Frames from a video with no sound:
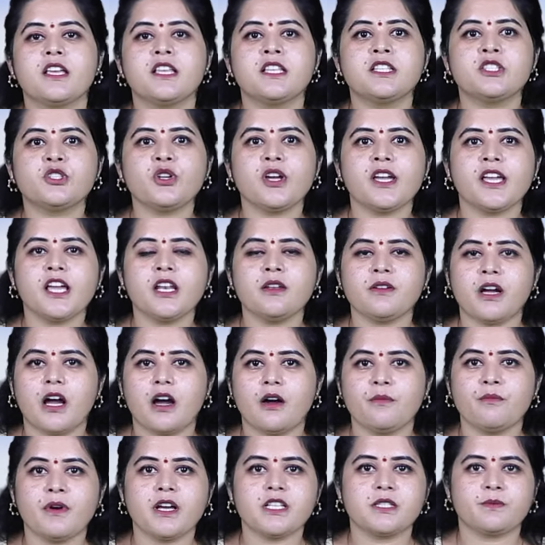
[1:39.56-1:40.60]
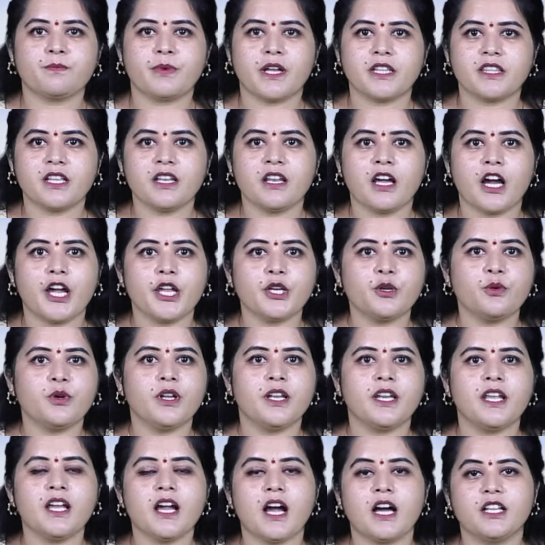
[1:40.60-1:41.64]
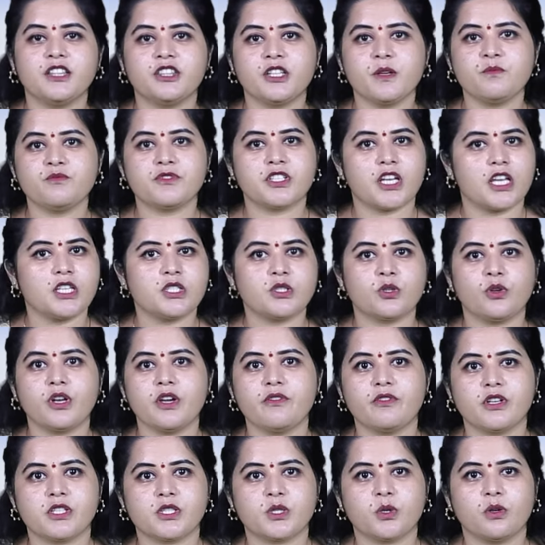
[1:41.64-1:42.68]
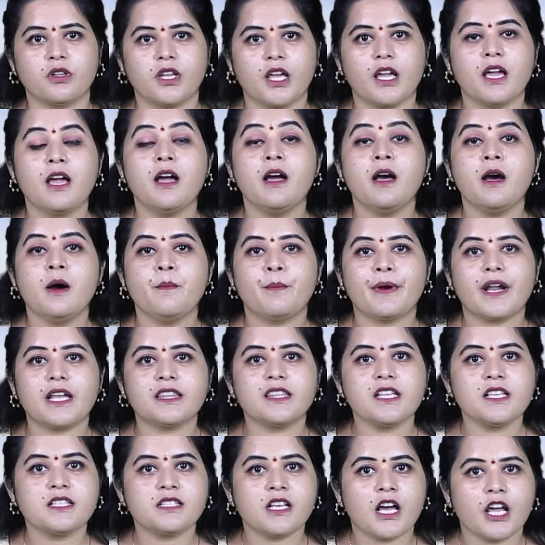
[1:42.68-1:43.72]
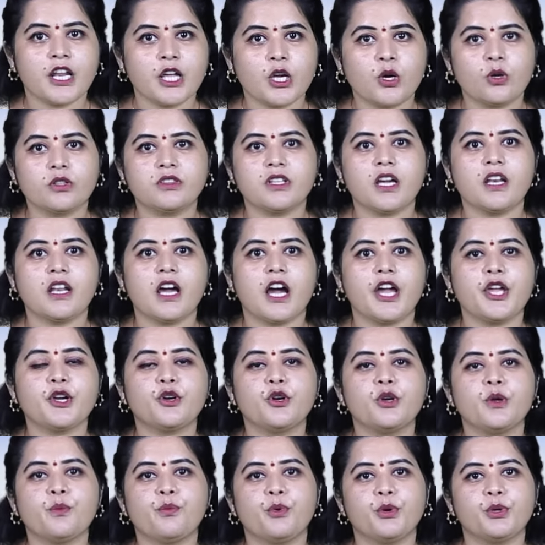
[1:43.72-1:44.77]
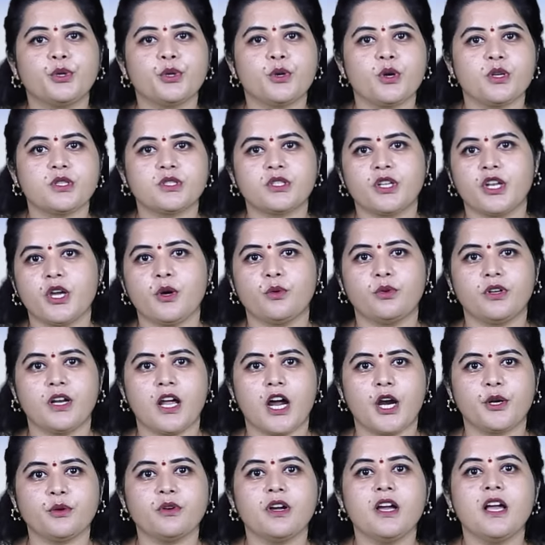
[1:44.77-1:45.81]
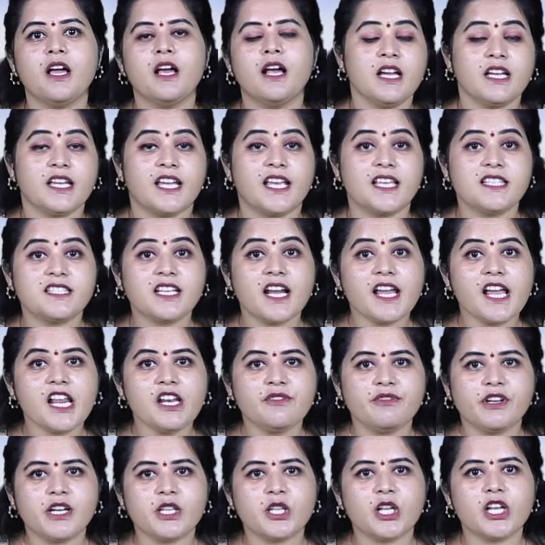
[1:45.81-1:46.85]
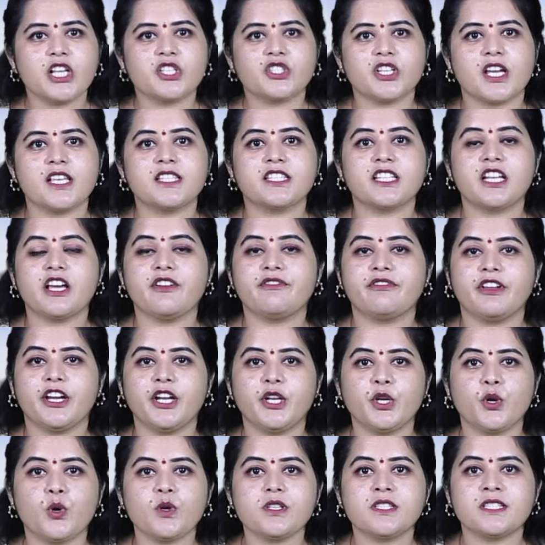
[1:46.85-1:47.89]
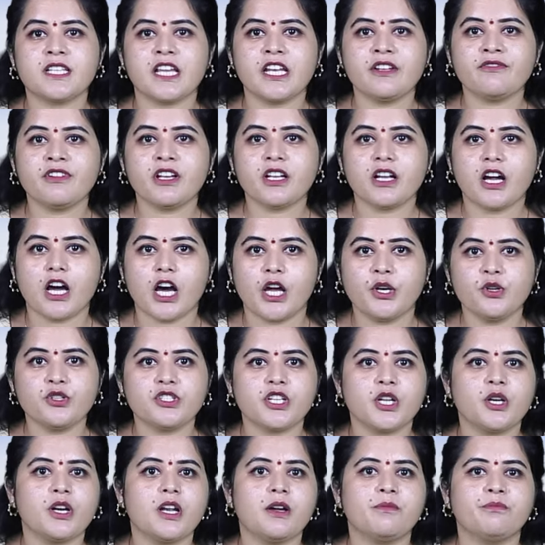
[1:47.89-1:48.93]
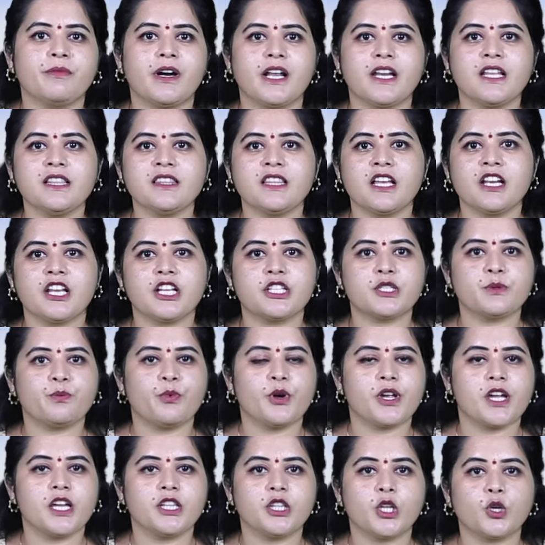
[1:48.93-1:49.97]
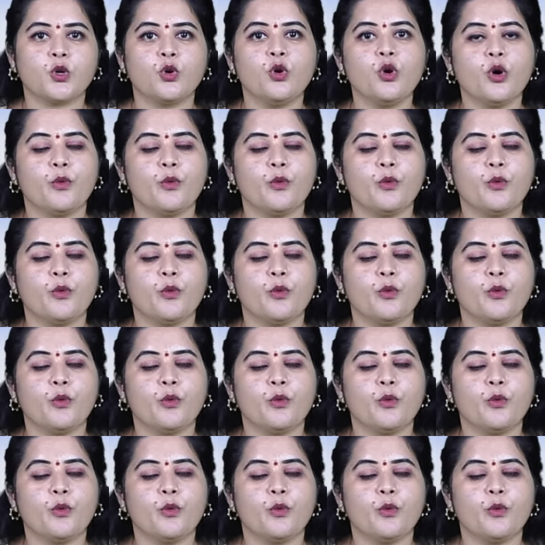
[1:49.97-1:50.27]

ఇజ్రాయెల్ హమాస్ ప్రతి నాయకుడిని అంతం చేస్తూనే వస్తోంది ప్రతిసారి కొత్త నాయకుడు పుట్టుకొస్తూనే ఉన్నాడు ఇజ్రాయెల్ విడుదల చేసిన వీడియో సిన్వర్ అనుచరుల మరింత రెచ్చిపోయేందుకు